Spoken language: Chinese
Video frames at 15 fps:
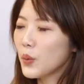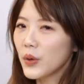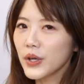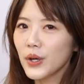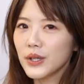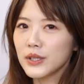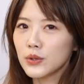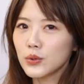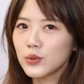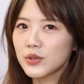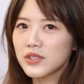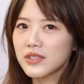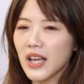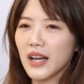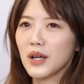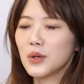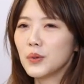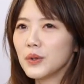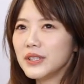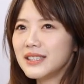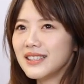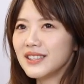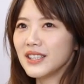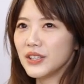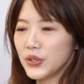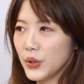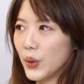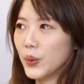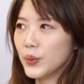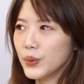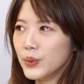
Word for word: 我有一度闪过一点点犹